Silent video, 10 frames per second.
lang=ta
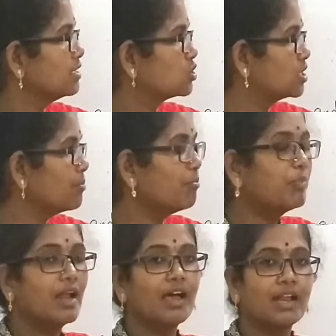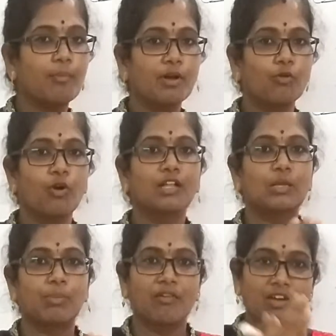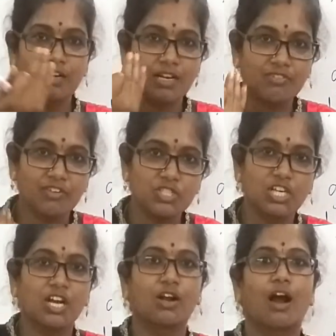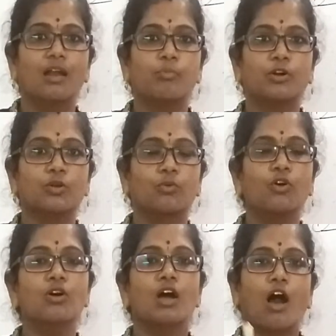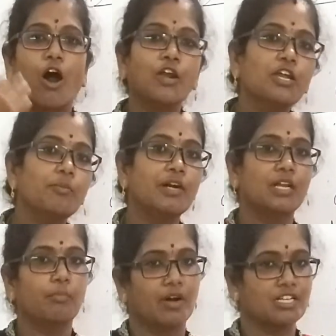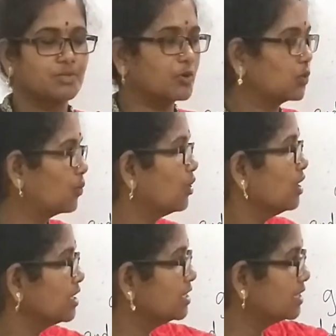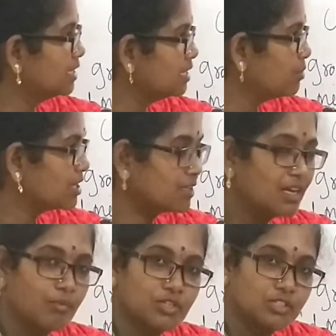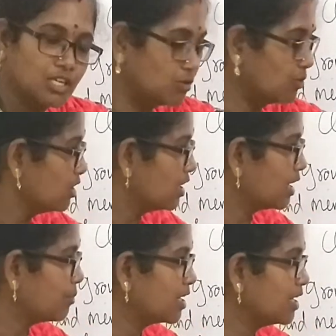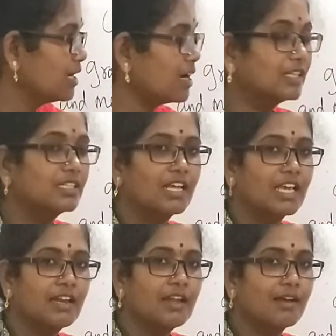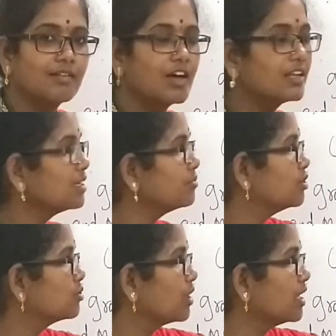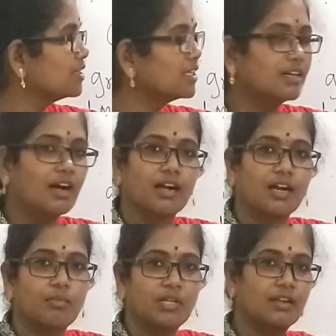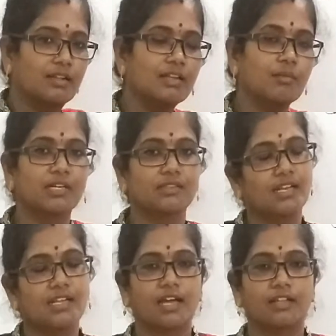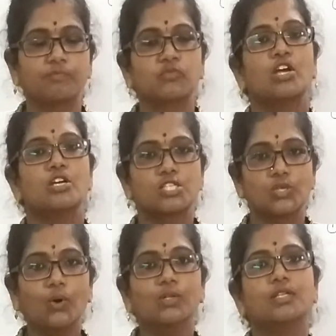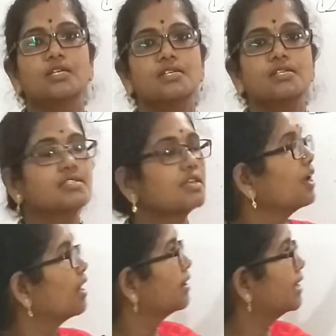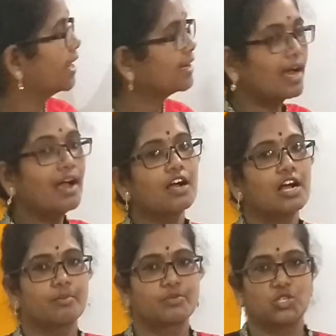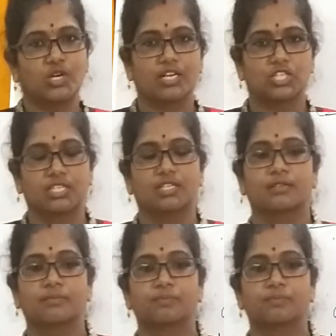சிம்பிளாக என்ன பண்ணுவோம் அந்த பவருன்ற ஃபங்க்ஷனை கால் பண்ணுவோம் ஆர்குமெண்ட்டை பாஸ் பண்ணுவோம் இது ரெண்டு மட்டும் தான் நமக்கு தெரியும் நமக்கு அந்த என்ன அல்காரிதம் இதுக்குள்ளே எழுதியிருக்காங்க அப்படின்றது நமக்கு தெரியாது ஸோ திஸ் இஸ் டேட்டா அப்ஸ்ட்ராக்ஷன்